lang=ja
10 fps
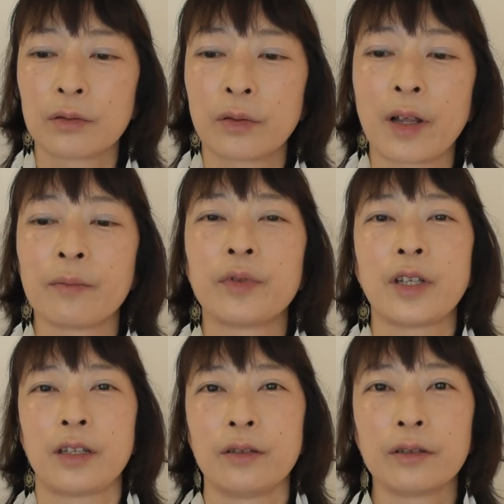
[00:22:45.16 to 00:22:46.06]
トランプ
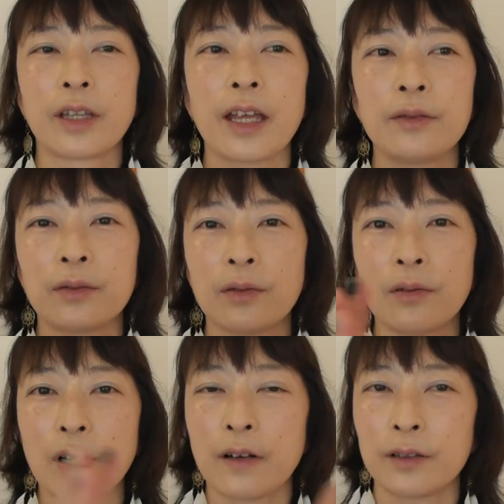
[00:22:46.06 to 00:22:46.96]
でいう大富
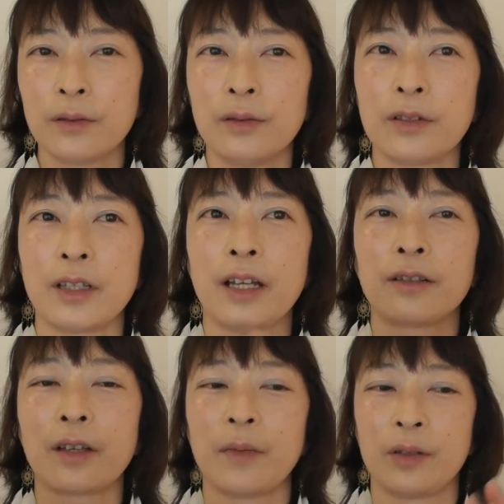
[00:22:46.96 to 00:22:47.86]
豪側の方にな
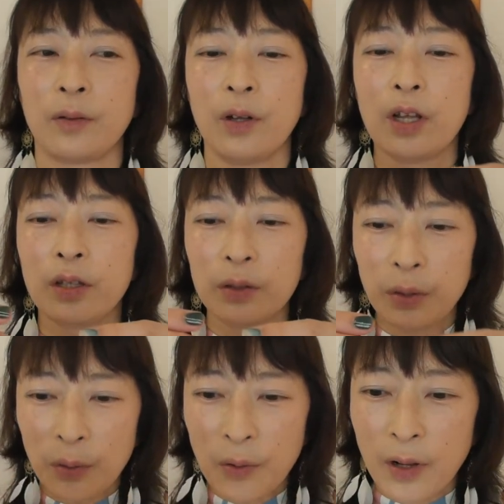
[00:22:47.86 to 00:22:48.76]
るための
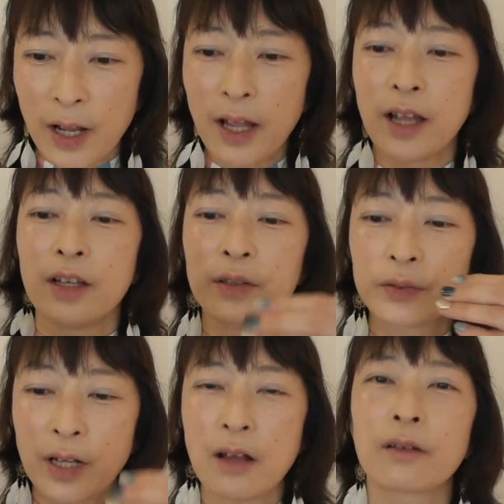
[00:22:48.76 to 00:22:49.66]
どこか
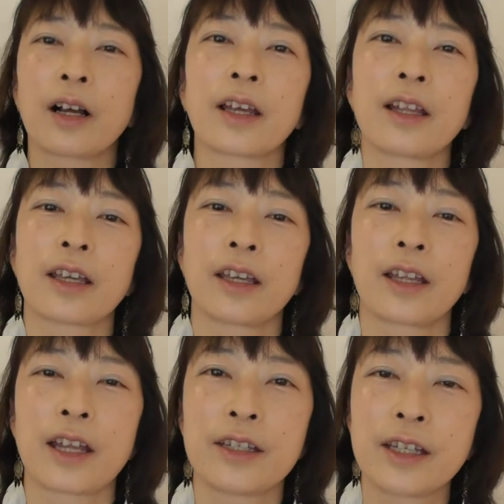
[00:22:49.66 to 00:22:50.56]
負荷をかけなきゃい
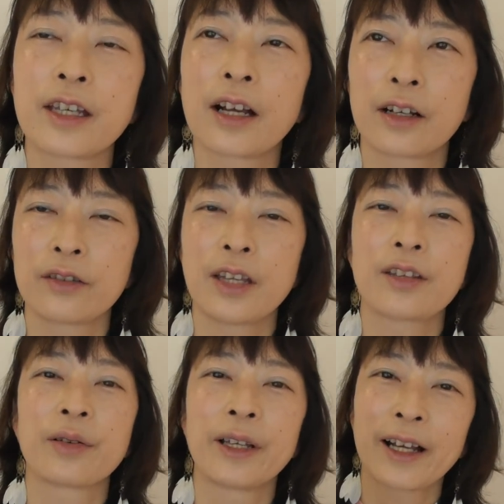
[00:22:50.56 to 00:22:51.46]
けない時期があるで
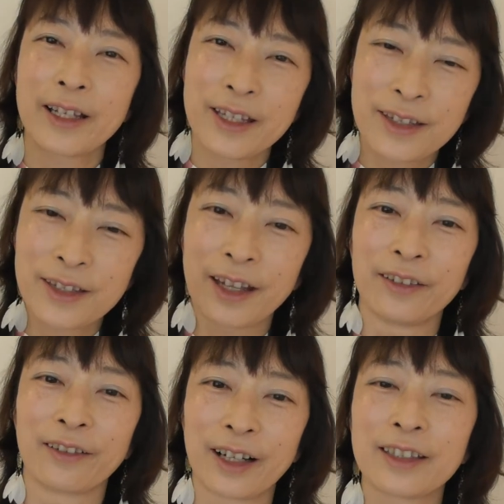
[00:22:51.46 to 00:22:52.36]
それがいつな
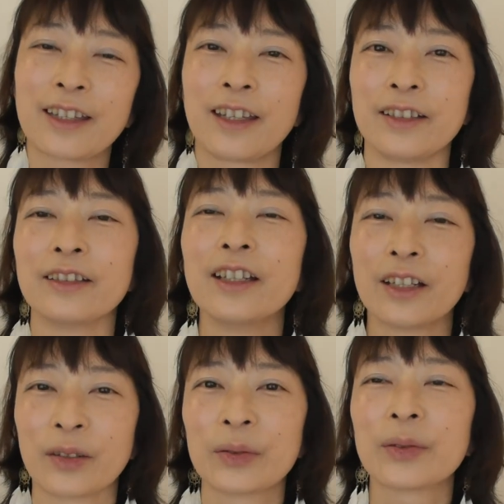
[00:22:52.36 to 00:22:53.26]
のかっていう
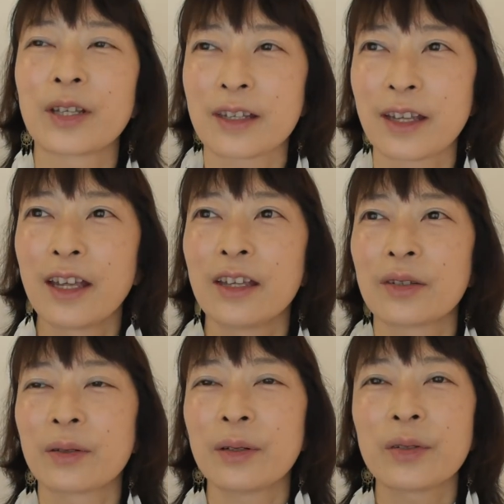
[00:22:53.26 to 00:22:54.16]
ことです
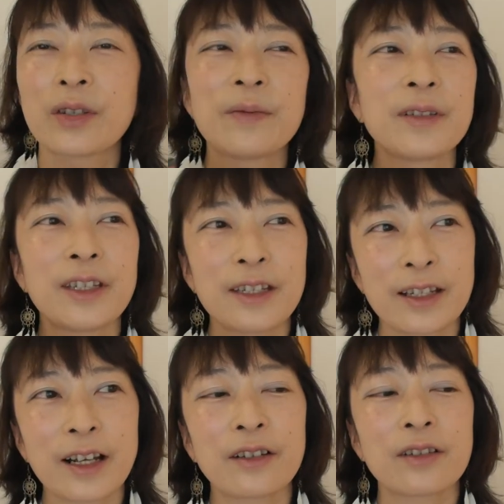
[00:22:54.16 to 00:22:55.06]
それを自分で
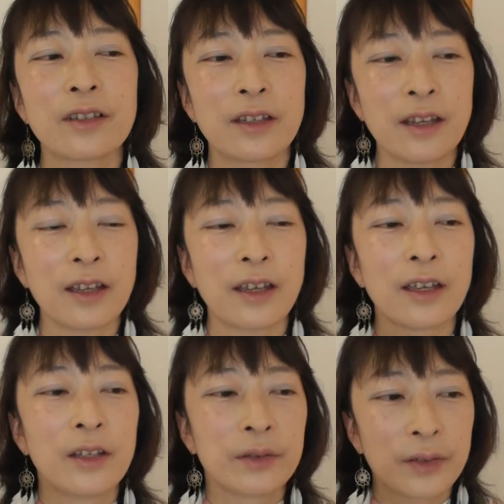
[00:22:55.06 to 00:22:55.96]
自覚して
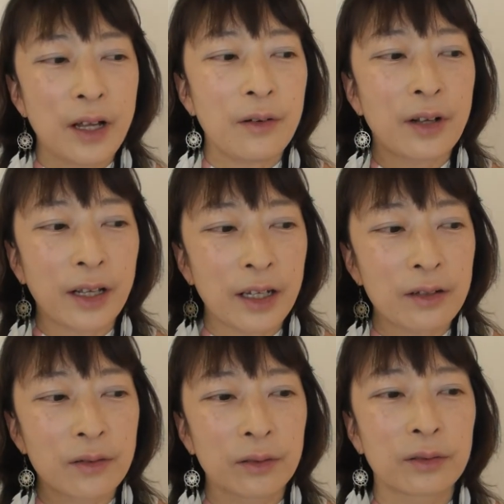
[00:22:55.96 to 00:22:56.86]
負荷をかけ
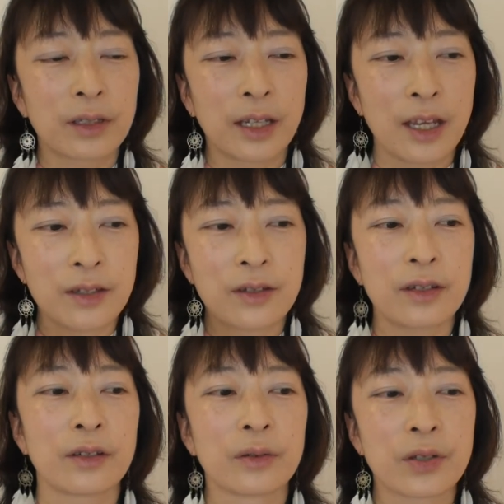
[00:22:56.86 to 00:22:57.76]
るぞって決
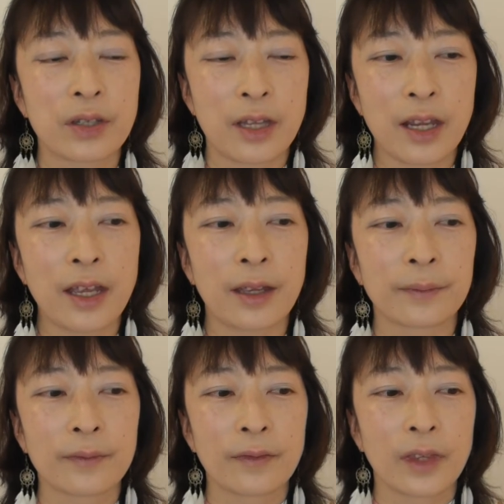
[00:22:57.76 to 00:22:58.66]
意をして
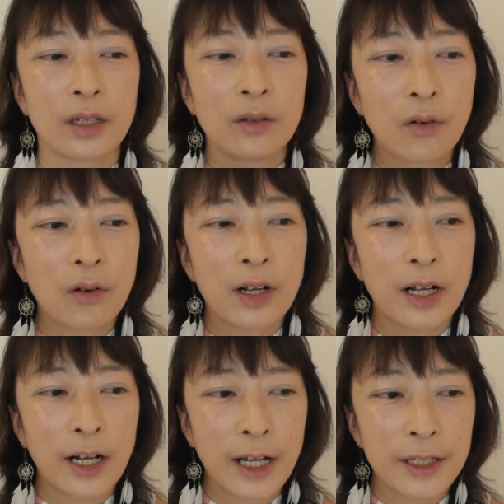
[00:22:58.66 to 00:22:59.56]
動
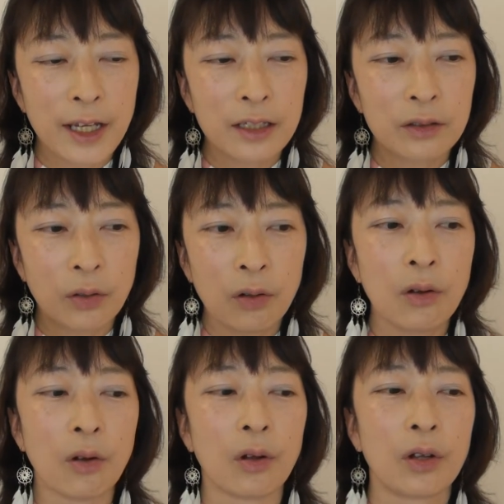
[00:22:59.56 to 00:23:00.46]
かない
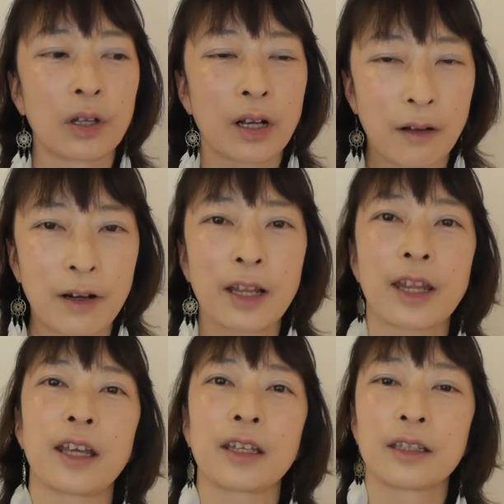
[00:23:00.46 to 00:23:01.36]
と変わら
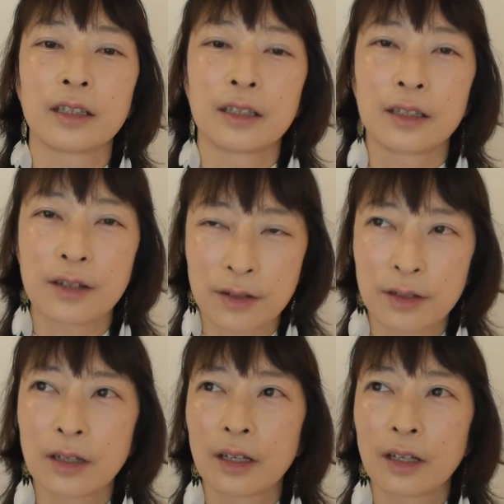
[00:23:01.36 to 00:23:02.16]
ないです。